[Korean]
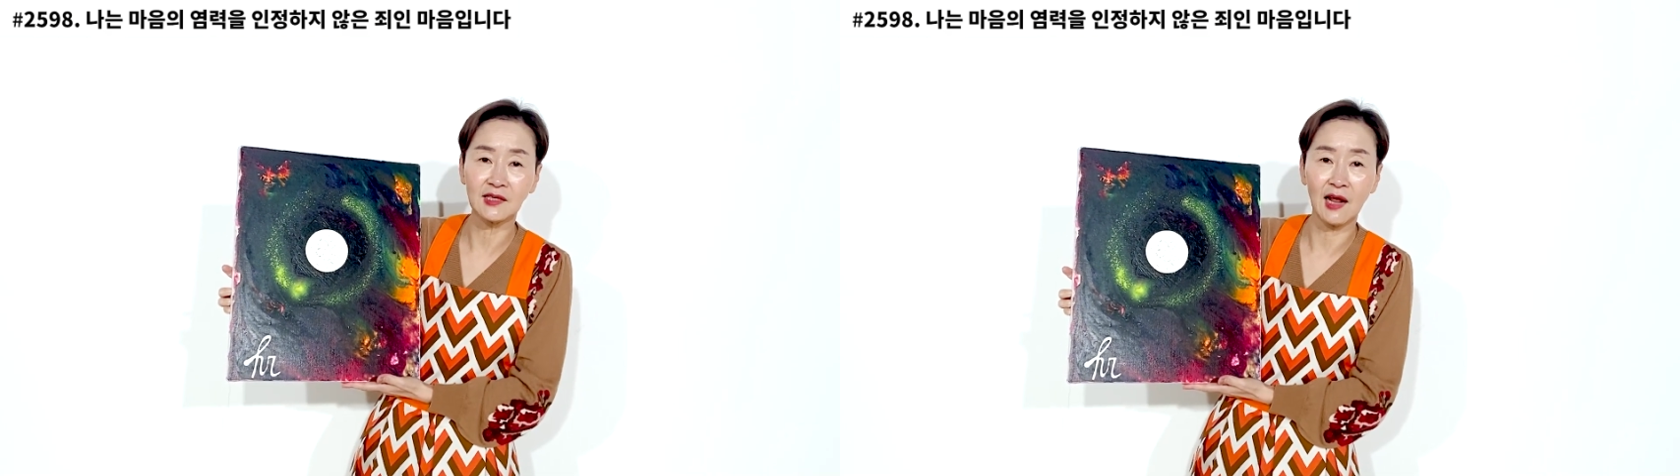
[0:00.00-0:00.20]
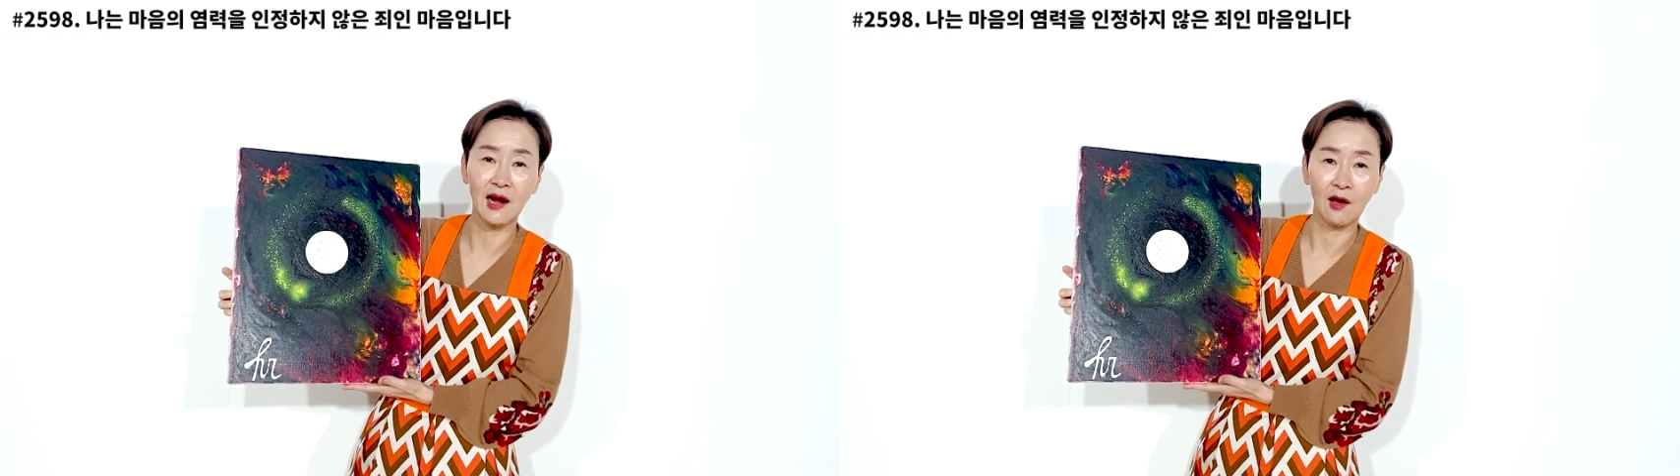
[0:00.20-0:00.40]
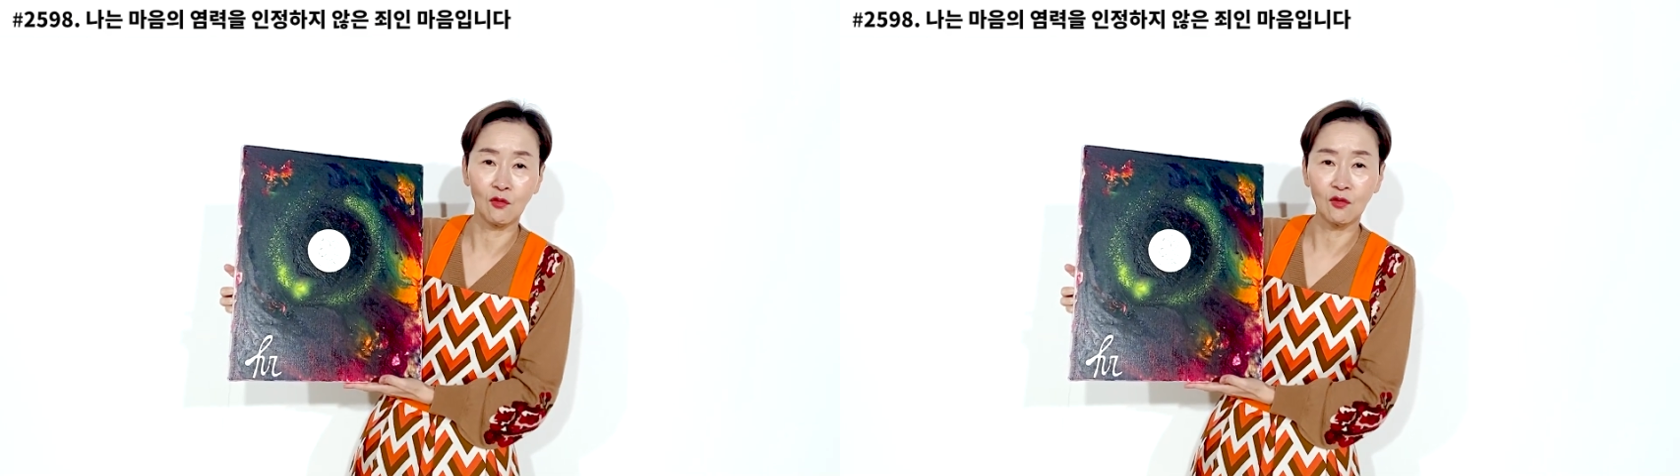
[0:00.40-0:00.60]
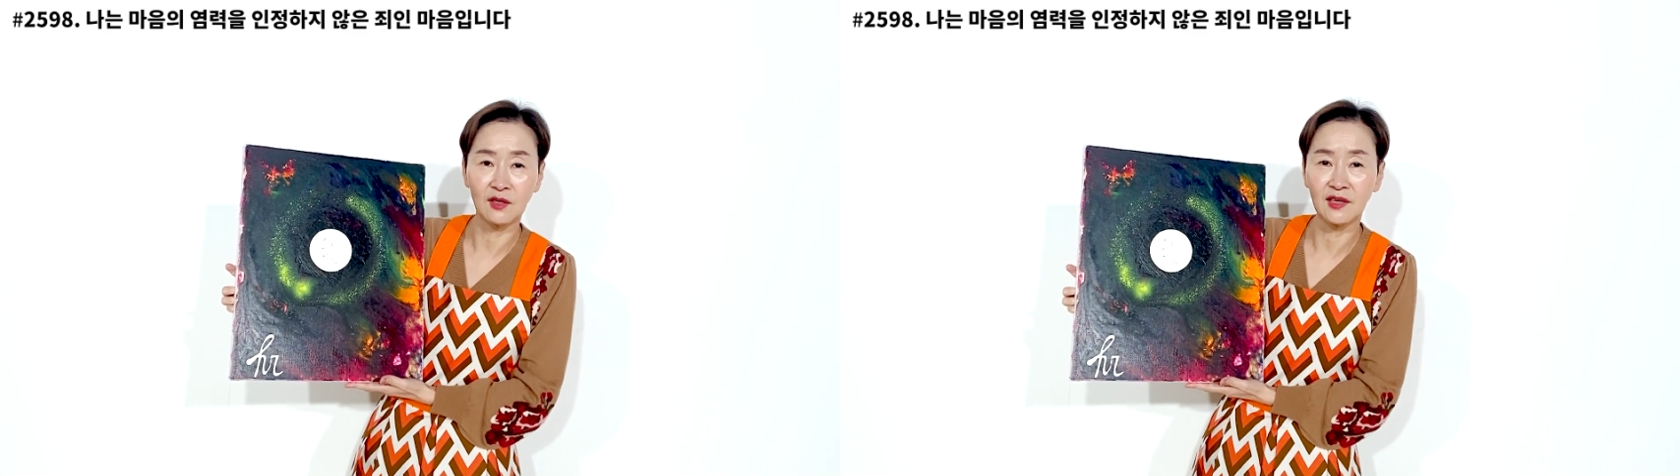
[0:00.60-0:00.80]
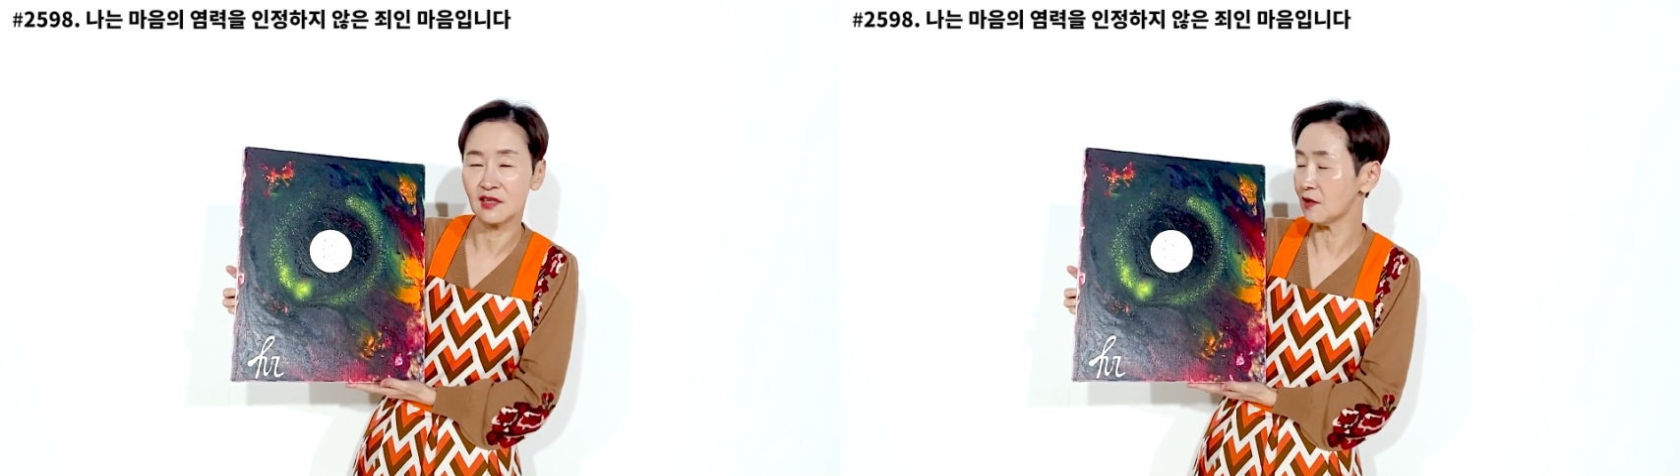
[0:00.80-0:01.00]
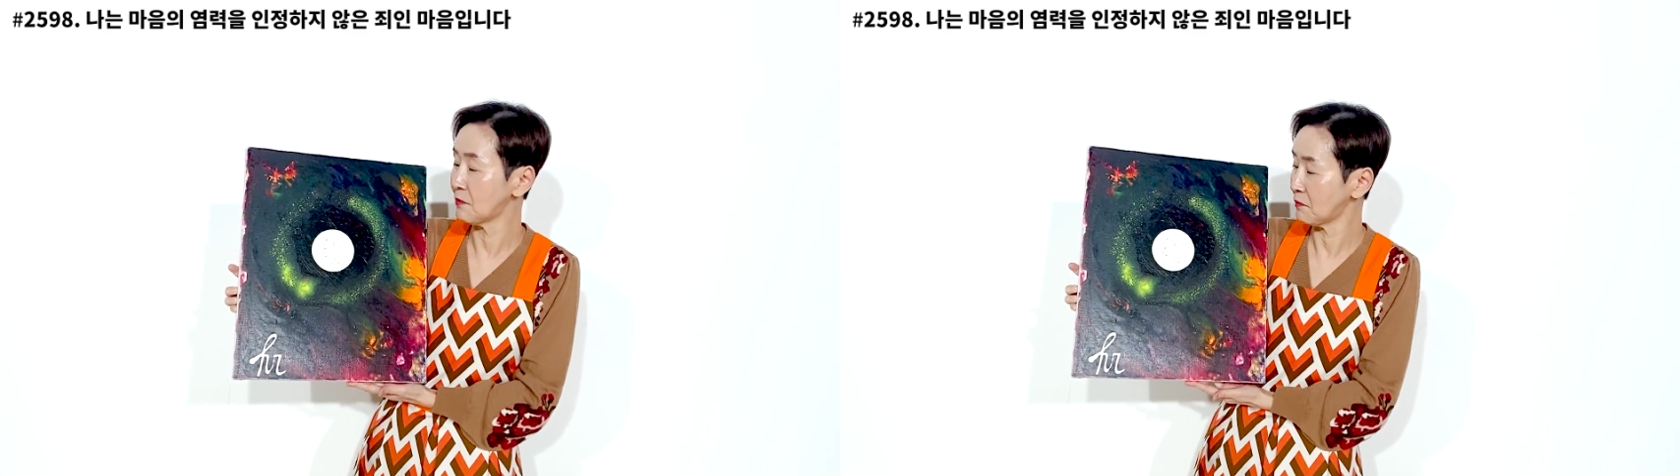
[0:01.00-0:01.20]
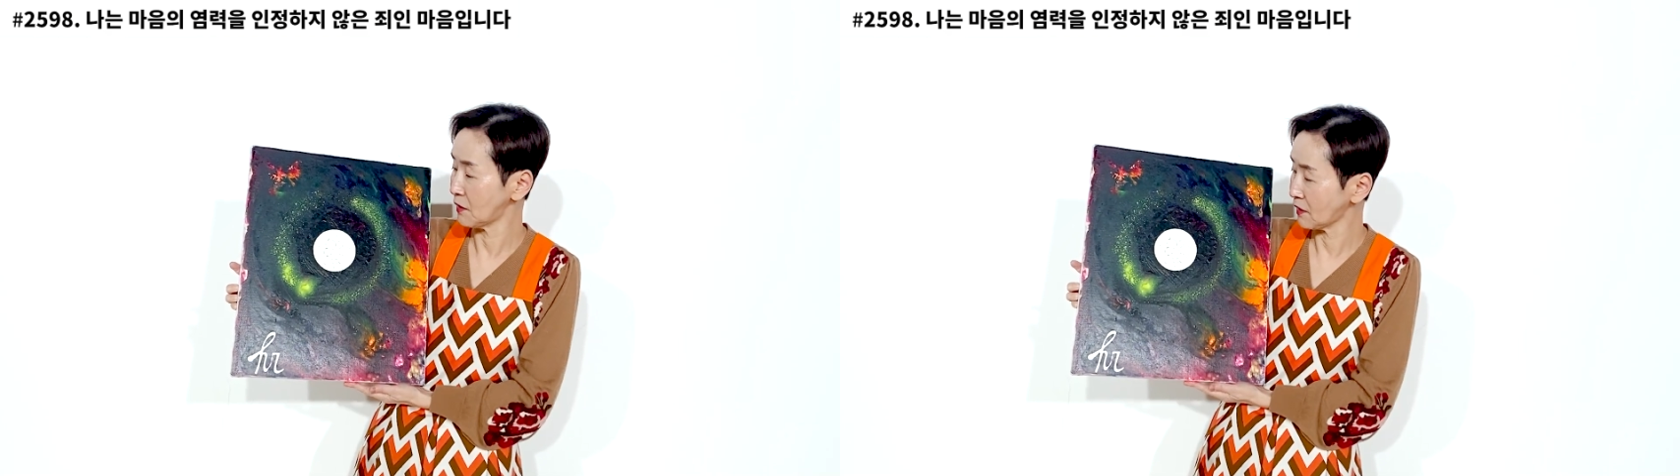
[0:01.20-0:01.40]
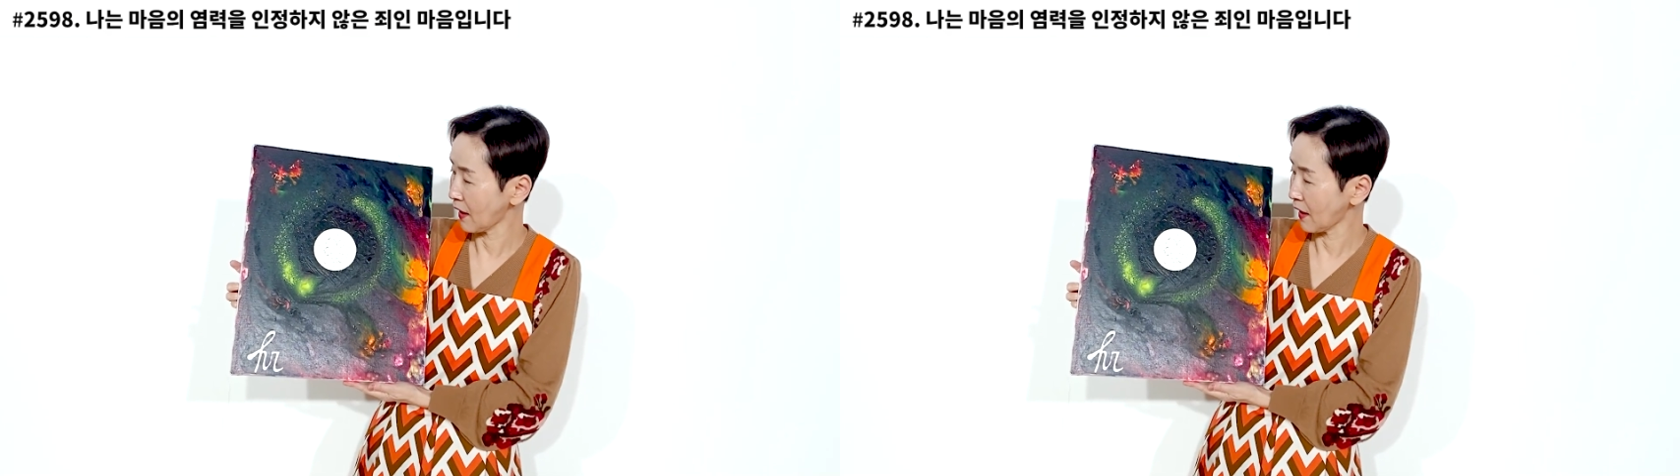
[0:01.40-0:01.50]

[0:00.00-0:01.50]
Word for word: 살라고 그린 그림입니다.